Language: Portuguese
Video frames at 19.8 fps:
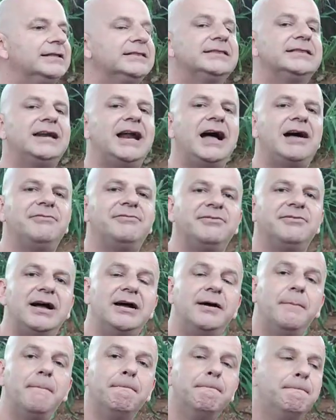
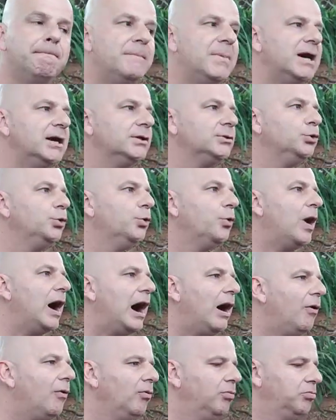Trava
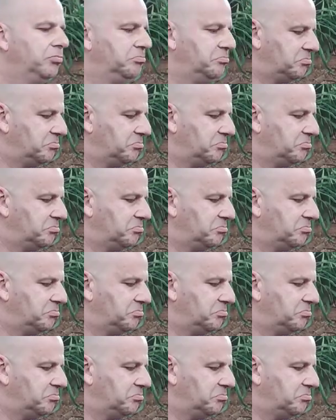manual.